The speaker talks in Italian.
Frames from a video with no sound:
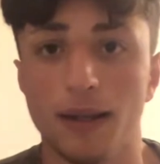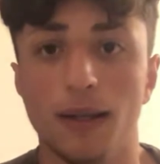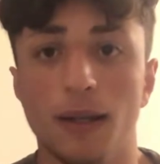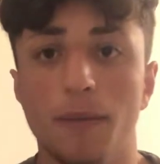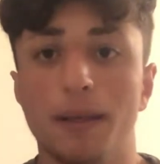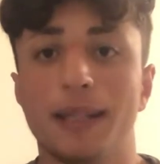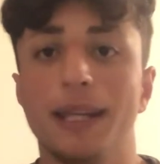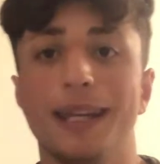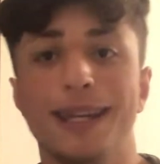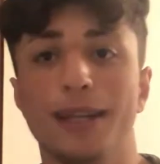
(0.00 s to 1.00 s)
eh,
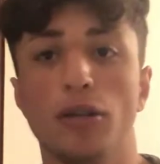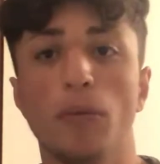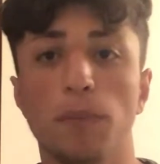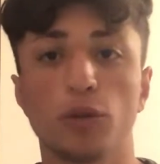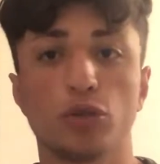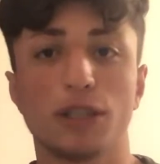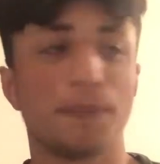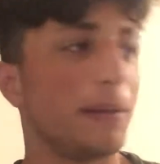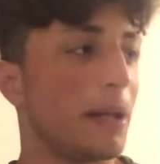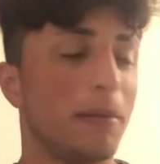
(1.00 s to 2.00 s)
perché non posso
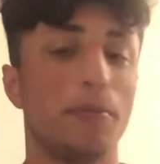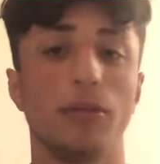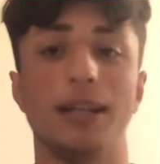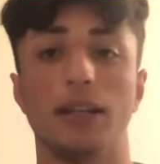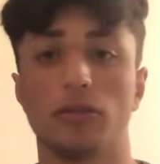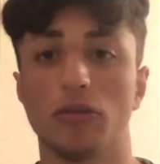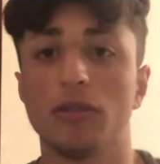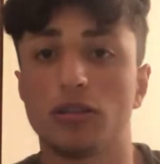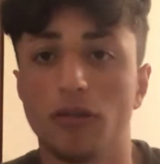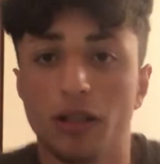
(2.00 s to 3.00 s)
esprimermi più di tanto in
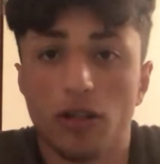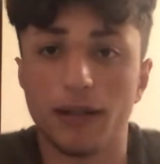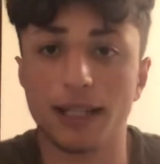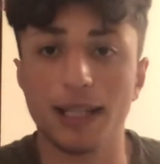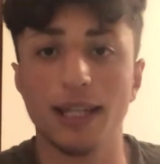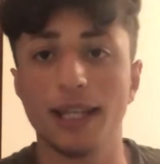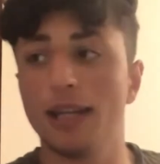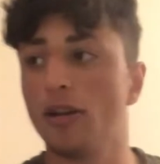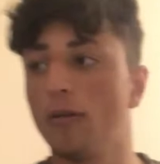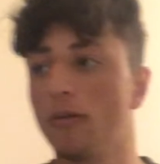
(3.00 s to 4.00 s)
questo video
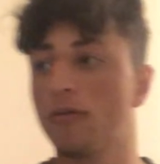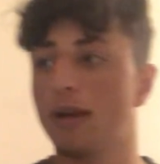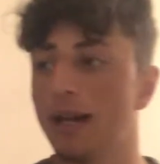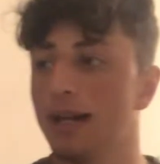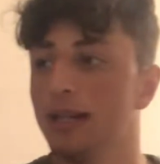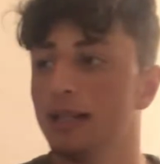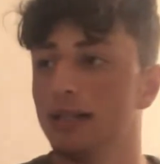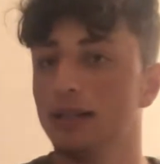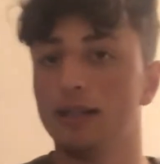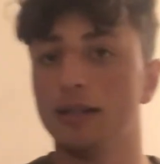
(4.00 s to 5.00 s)
perché comunque
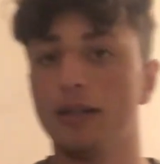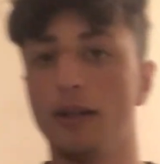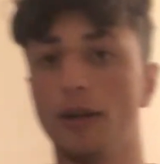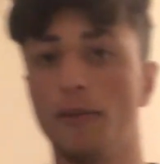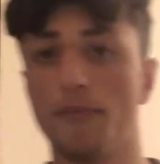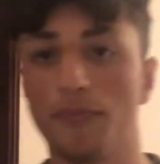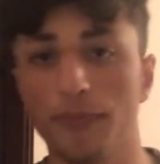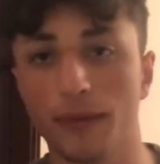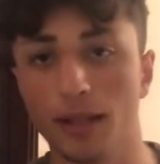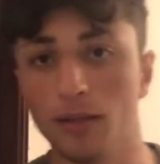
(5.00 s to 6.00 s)

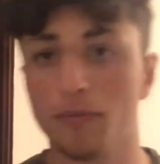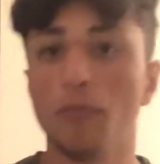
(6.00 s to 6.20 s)
ehm,